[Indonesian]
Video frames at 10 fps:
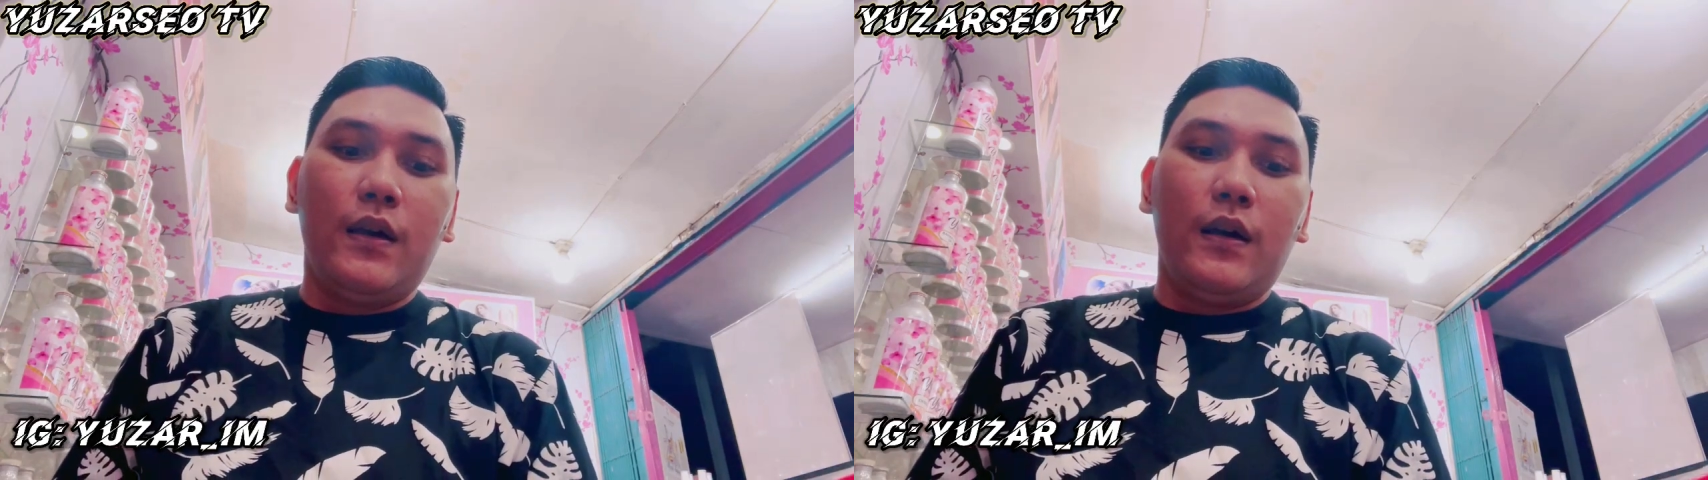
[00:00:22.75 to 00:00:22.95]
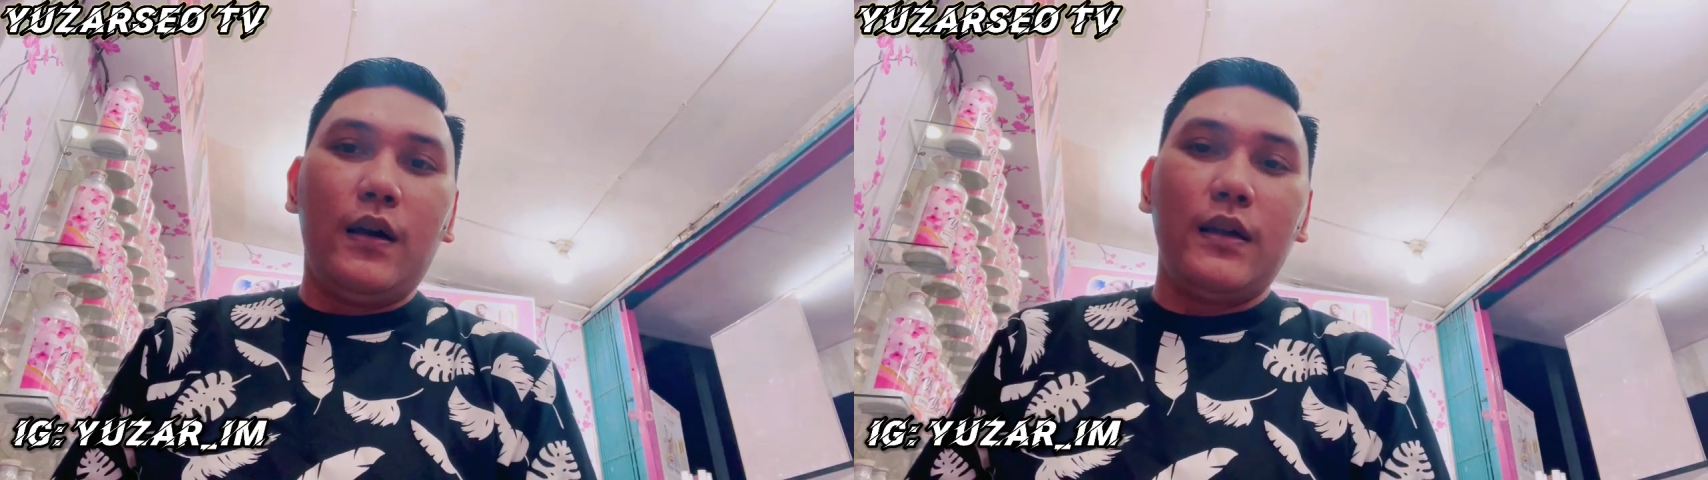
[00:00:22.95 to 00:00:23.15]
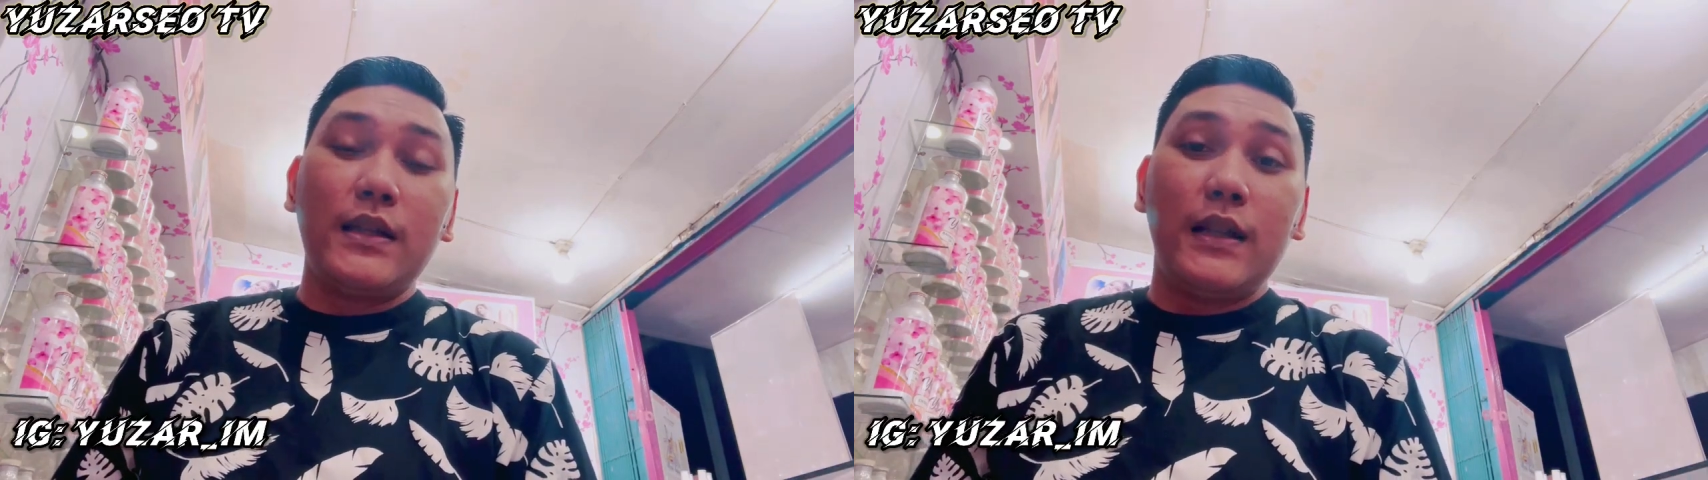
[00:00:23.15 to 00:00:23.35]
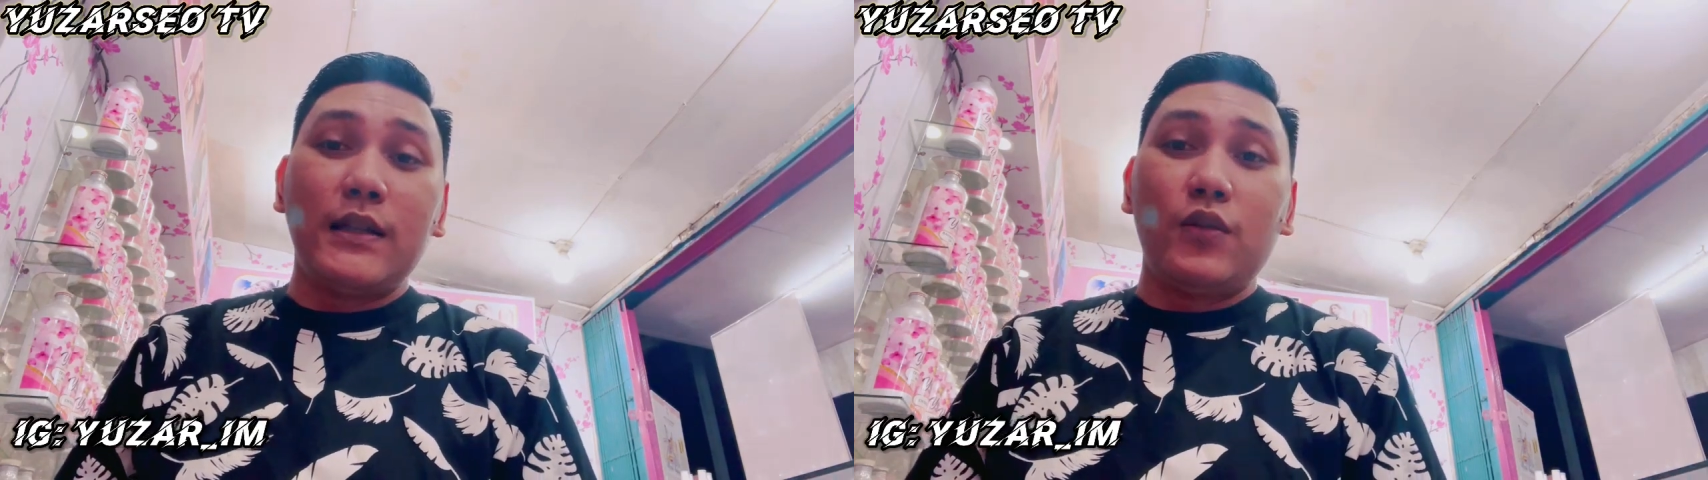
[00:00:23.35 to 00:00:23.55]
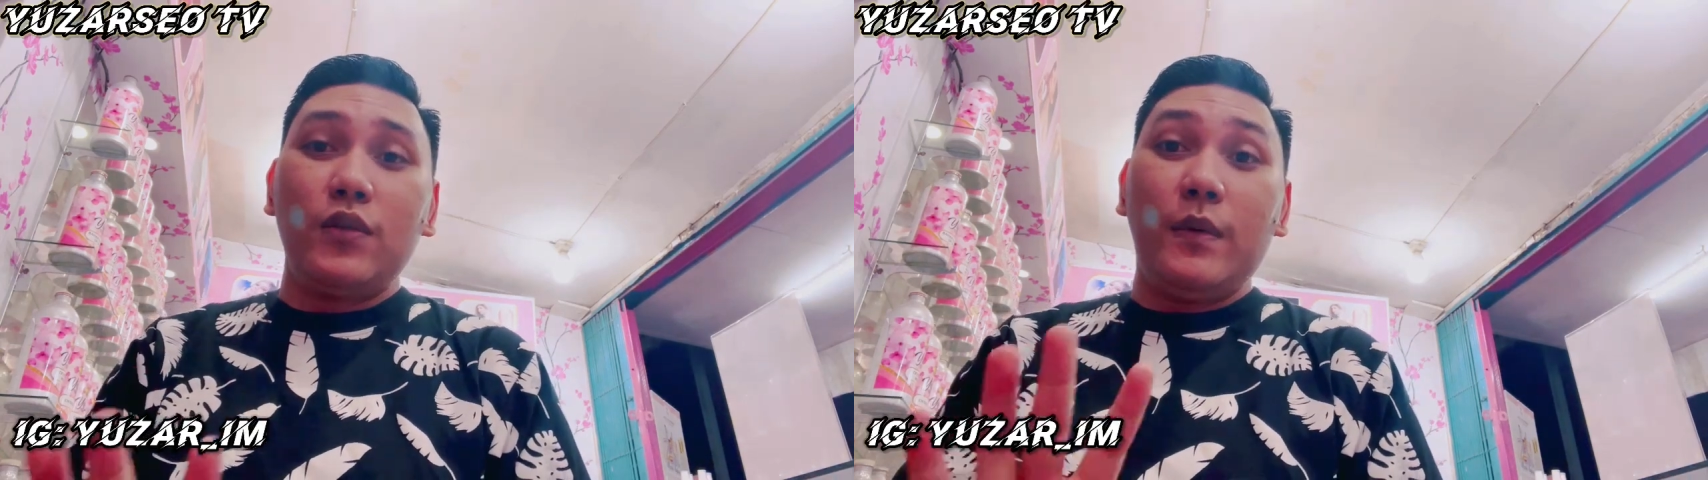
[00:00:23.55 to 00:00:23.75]
Eh, salah
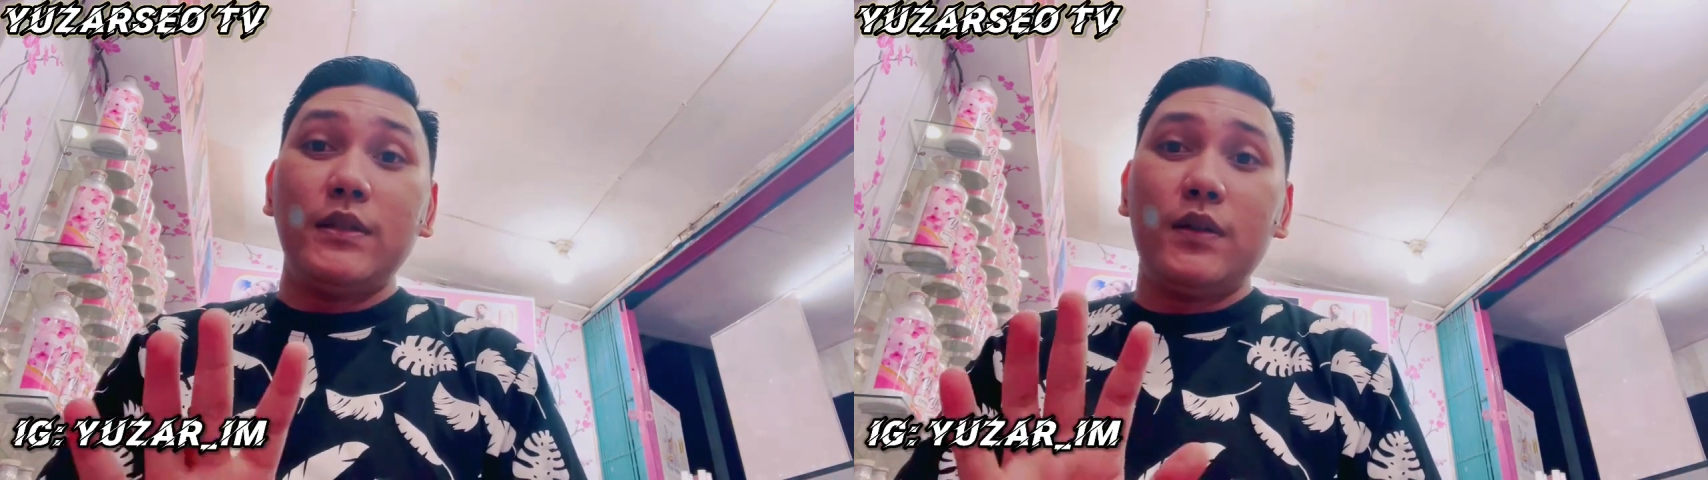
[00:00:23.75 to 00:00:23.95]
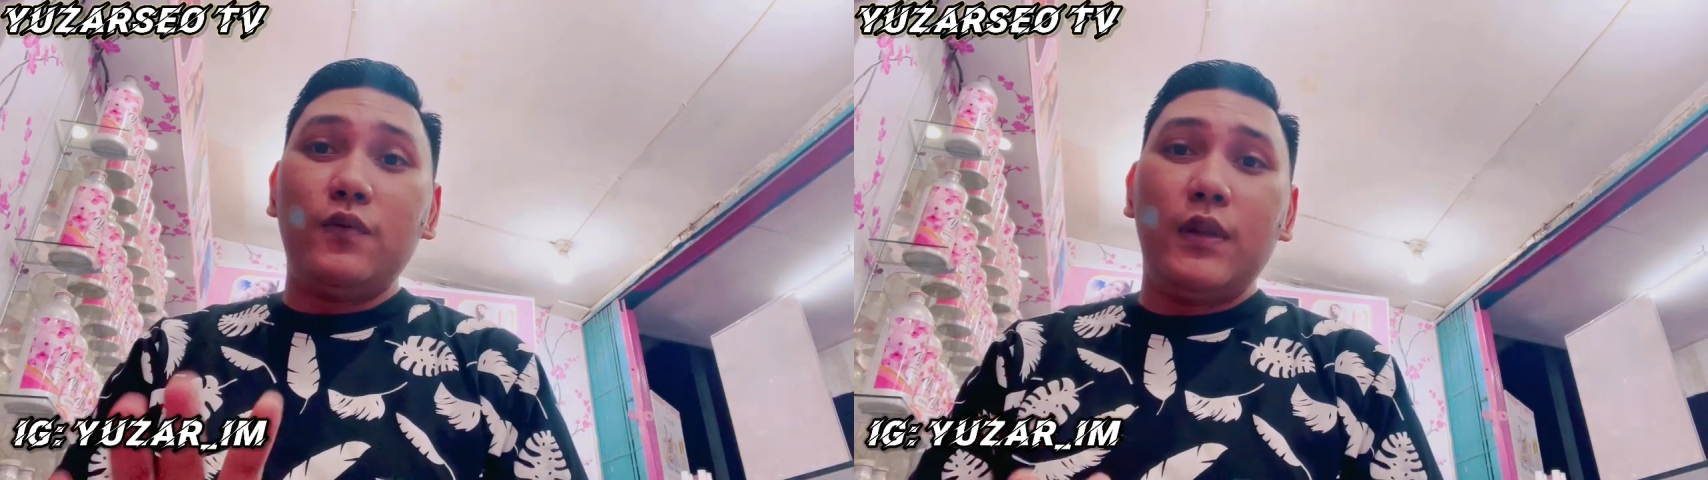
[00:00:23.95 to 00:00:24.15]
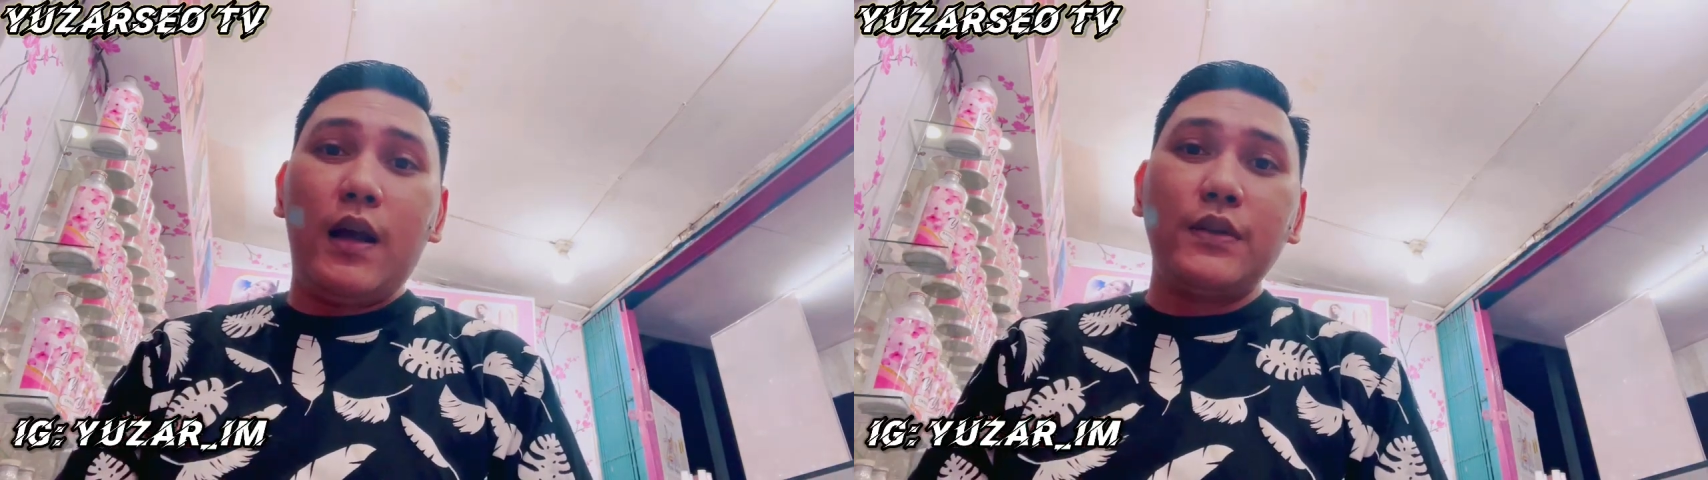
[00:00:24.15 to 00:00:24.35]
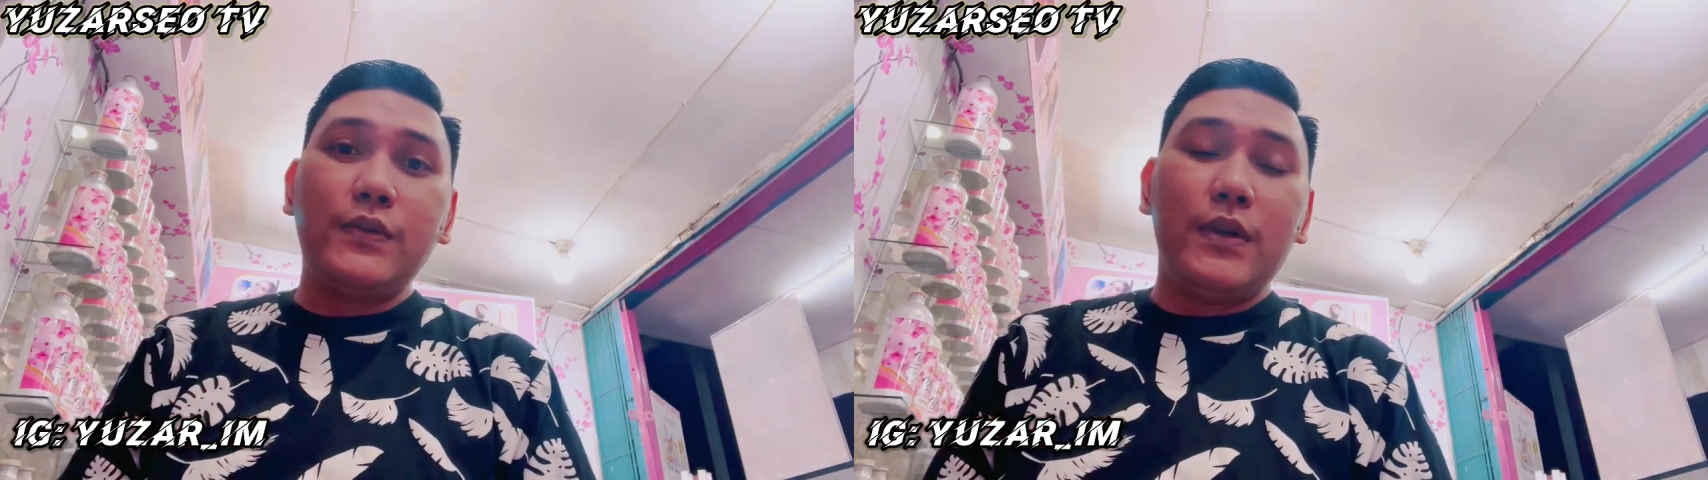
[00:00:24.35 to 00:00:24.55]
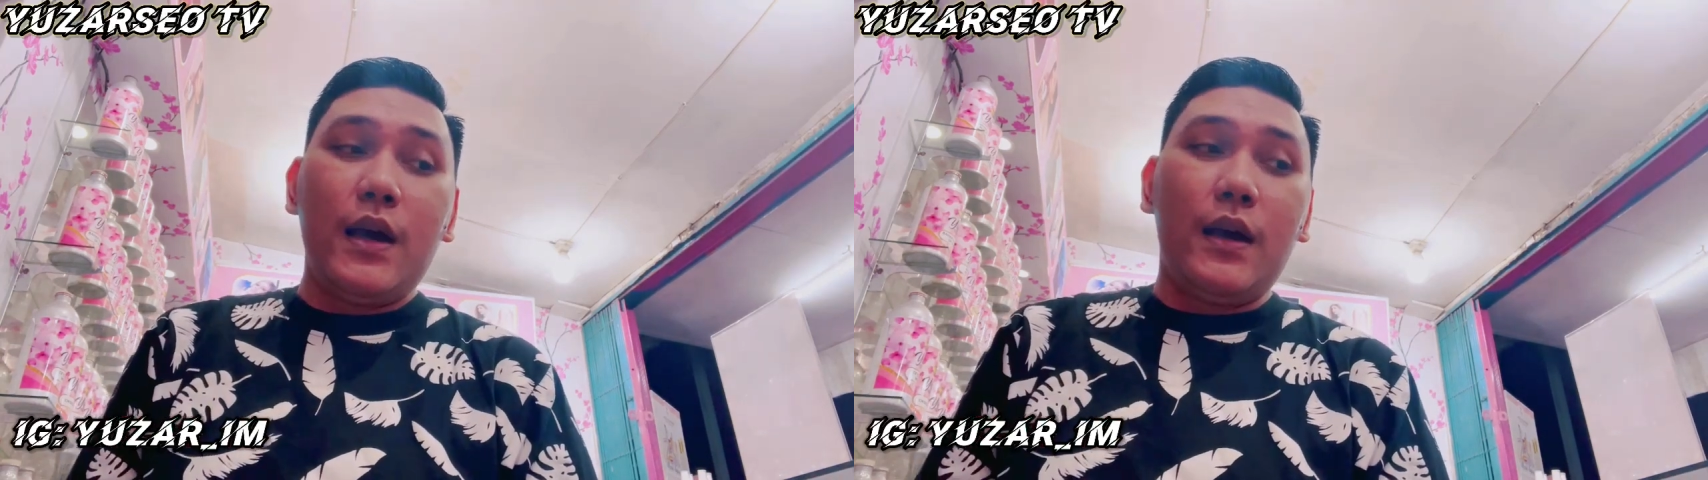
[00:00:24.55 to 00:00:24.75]
satunya mancing udang
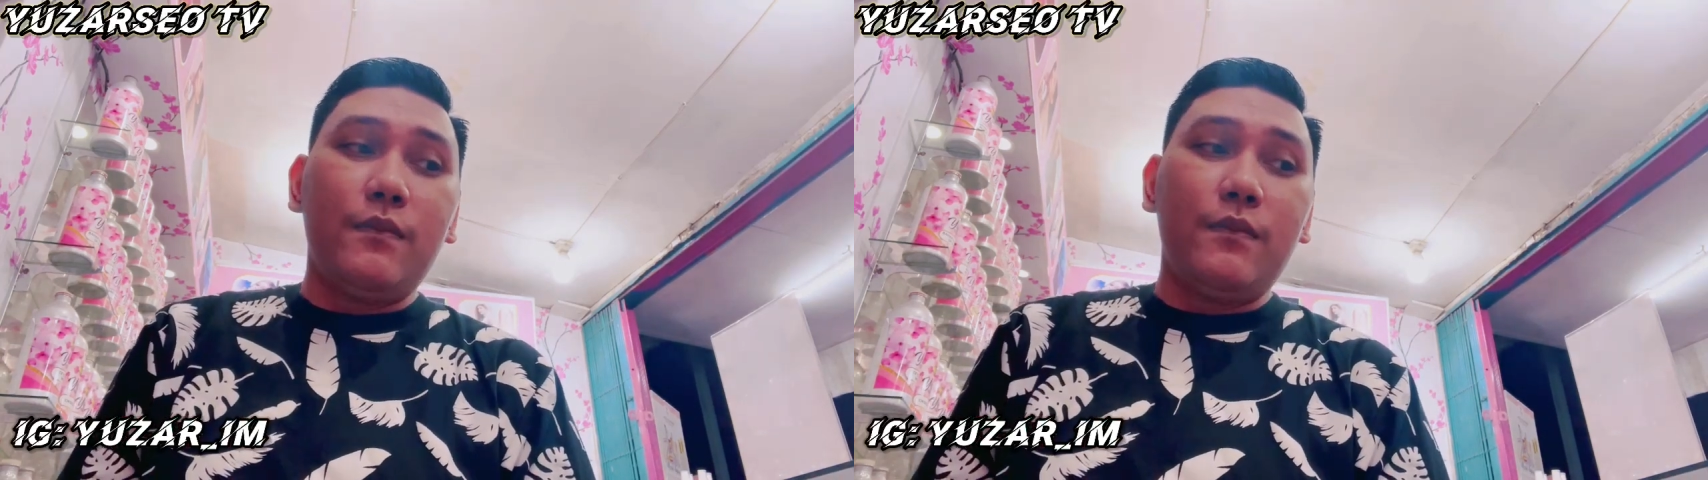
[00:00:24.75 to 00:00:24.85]
juga